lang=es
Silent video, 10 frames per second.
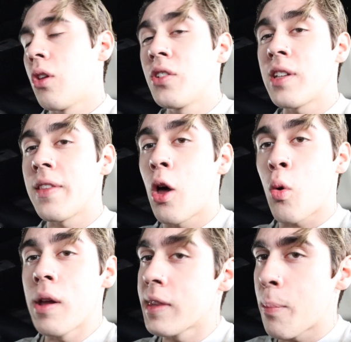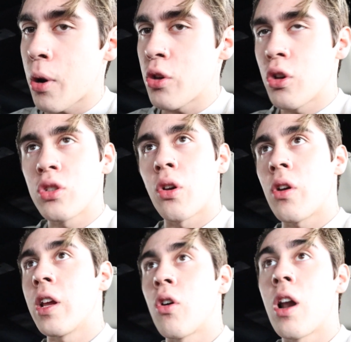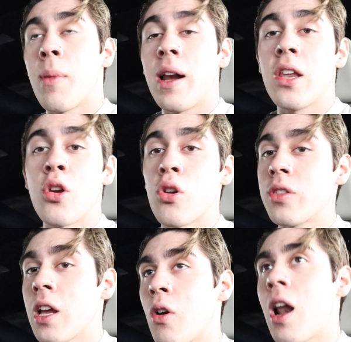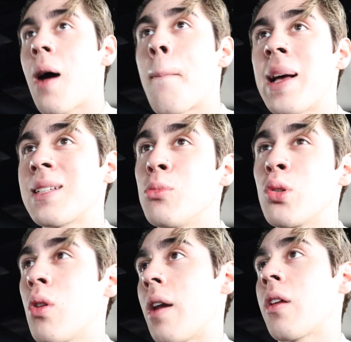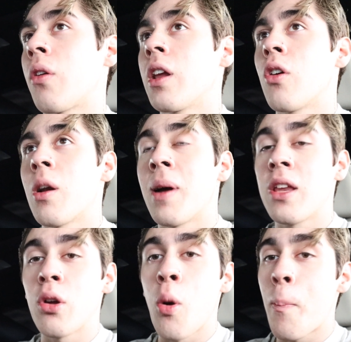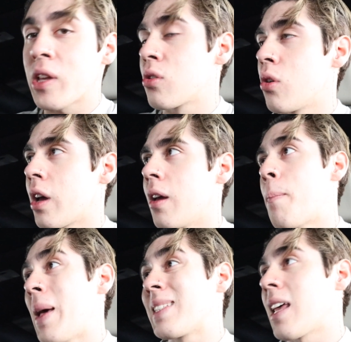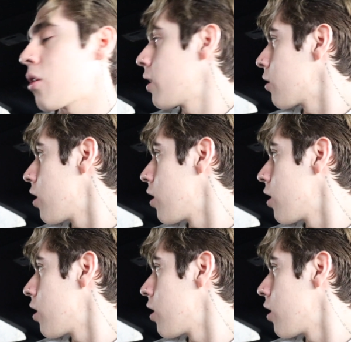No sé si se han dado cuenta, pero yo no soy Ronnie Coleman, yo no tengo la masa muscular de Ronnie Coleman, yo no peso lo que pesa Ronnie